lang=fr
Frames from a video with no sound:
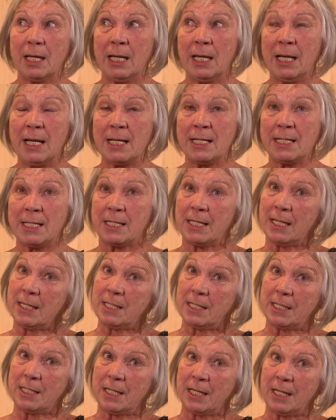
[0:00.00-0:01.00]
ils
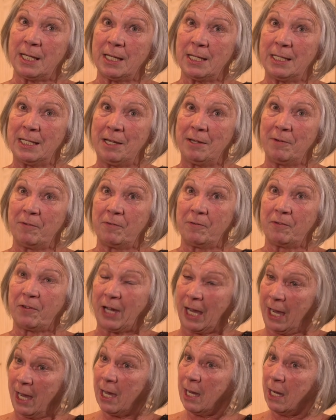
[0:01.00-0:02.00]
étaient des
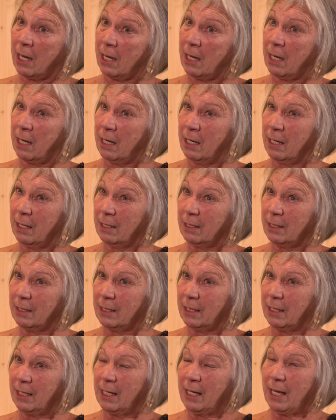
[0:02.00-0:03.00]
frères
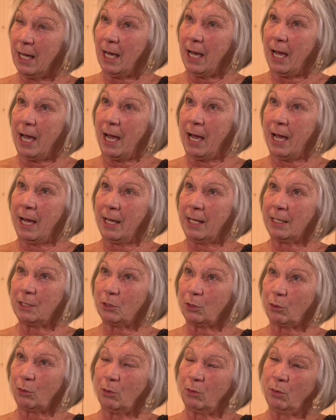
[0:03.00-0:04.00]
à
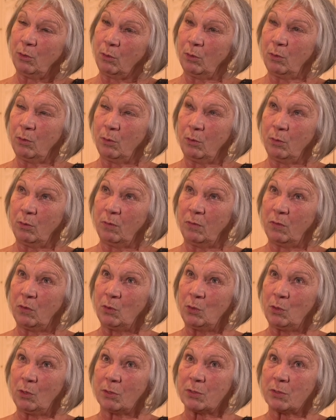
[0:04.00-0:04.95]
être euh, venus